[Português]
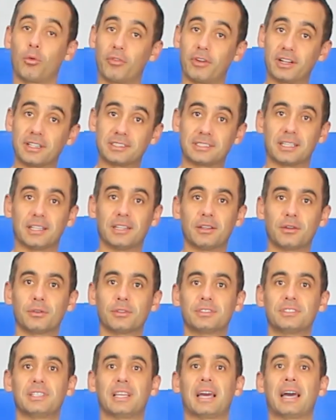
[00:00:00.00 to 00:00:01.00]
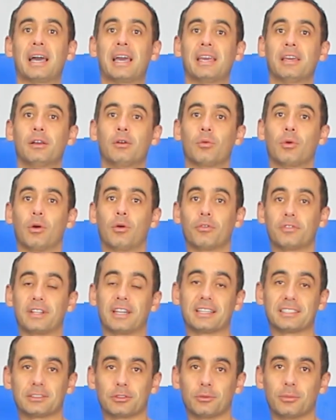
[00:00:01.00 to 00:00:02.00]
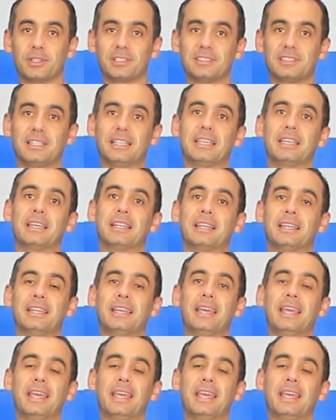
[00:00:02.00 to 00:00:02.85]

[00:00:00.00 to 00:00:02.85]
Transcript: conversando com o CEAI, com a Confederação Brasileira